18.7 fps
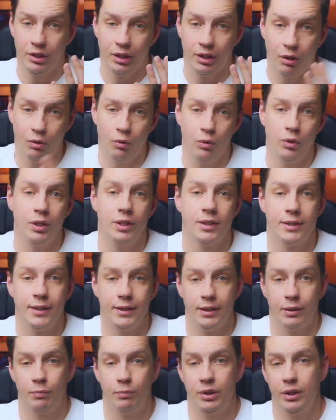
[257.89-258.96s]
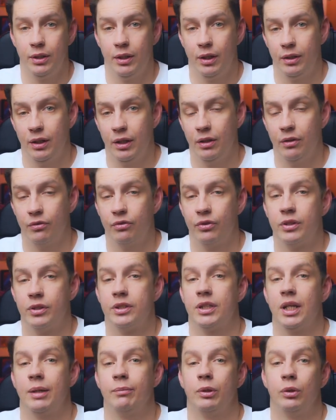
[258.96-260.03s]
какой из этих пяти каналов
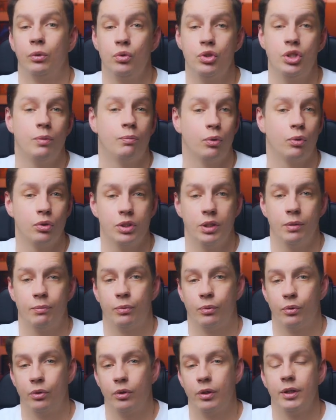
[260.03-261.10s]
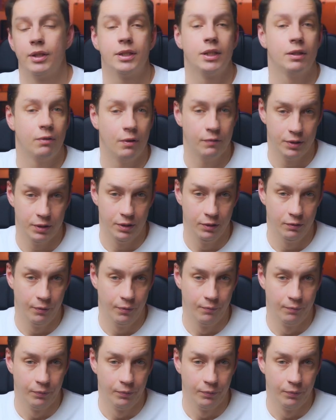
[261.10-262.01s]
самый лучший, просто проголосовав за него.